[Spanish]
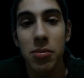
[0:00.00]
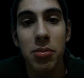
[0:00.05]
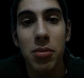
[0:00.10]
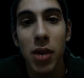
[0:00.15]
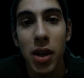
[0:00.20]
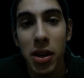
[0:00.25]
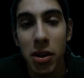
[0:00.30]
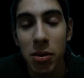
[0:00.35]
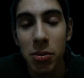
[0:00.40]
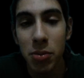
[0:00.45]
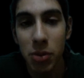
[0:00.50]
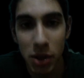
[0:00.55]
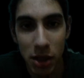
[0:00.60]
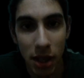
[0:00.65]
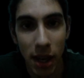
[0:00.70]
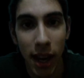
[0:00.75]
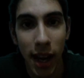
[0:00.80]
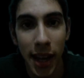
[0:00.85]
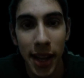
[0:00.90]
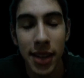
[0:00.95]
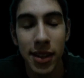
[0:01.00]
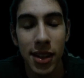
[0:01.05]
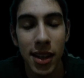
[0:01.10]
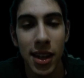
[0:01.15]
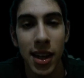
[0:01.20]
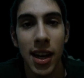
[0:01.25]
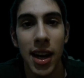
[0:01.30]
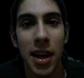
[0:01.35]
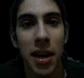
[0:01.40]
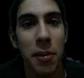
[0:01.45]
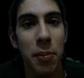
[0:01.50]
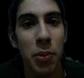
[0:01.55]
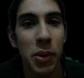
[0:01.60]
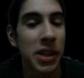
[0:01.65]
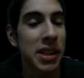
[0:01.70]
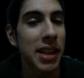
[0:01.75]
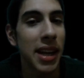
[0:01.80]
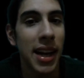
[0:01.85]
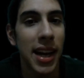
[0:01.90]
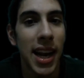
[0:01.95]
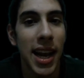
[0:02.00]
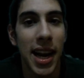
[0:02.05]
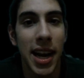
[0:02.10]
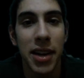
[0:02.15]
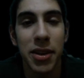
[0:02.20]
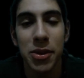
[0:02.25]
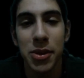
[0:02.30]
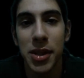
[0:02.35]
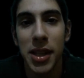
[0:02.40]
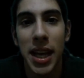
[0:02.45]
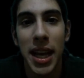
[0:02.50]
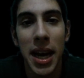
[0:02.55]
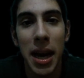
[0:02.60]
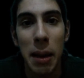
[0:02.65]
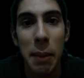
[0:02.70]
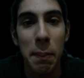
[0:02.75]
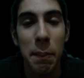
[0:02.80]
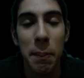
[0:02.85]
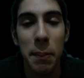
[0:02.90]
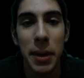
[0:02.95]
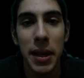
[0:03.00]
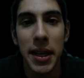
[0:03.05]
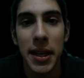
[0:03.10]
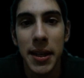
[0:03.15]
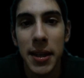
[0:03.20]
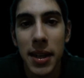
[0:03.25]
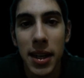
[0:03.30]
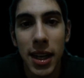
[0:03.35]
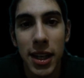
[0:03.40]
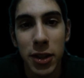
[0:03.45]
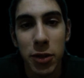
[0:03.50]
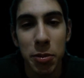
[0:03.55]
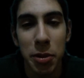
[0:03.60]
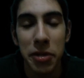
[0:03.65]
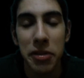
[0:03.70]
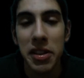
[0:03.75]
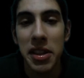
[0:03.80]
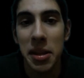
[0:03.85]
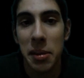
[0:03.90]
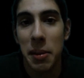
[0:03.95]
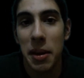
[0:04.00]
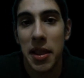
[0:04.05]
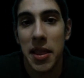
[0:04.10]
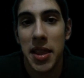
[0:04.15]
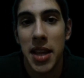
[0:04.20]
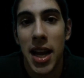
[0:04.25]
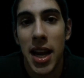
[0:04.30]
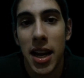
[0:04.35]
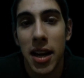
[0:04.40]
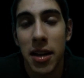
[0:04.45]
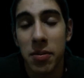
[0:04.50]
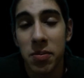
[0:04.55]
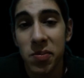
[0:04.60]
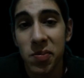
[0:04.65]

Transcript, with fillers: Bueno, pues ahí tenéis la respuesta clara, ¿no? O sea, era ver la superficie marciana.